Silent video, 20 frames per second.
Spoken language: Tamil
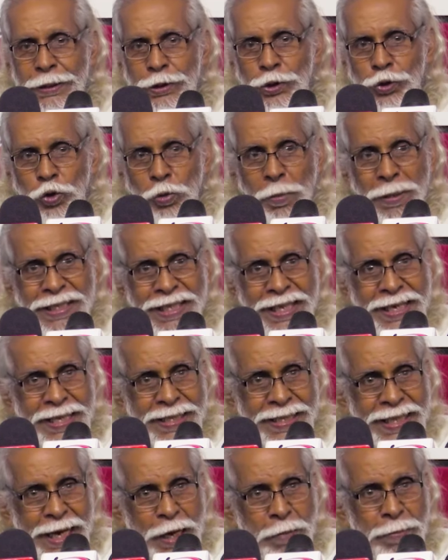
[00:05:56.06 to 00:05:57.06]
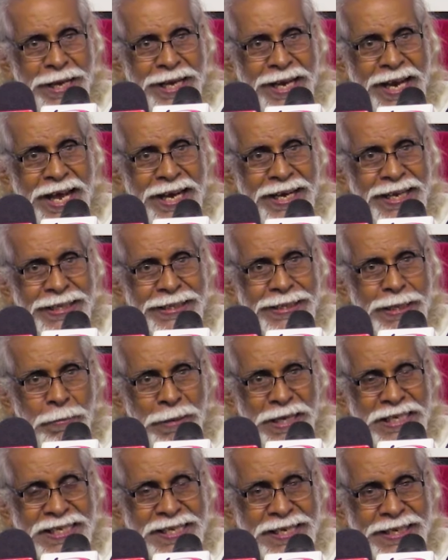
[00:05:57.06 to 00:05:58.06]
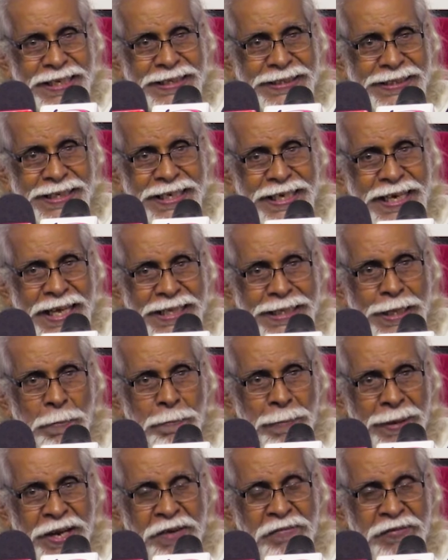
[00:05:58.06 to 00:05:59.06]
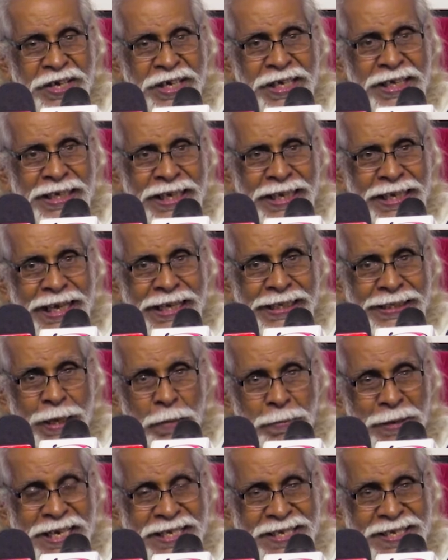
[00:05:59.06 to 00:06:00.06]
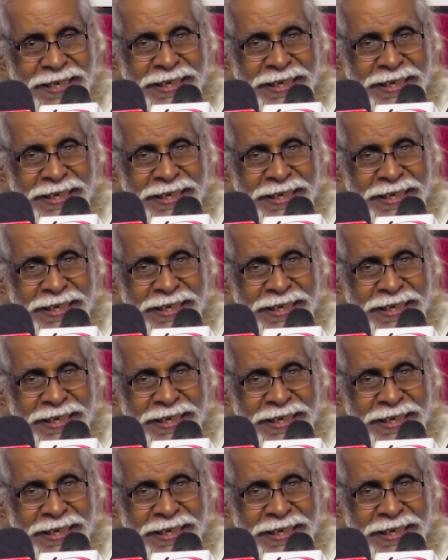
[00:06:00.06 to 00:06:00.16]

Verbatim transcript: சுமந்திரன் தலைமையிலான தமிழரசுக் கட்சியின் அந்த பிரிவு தமிழரசு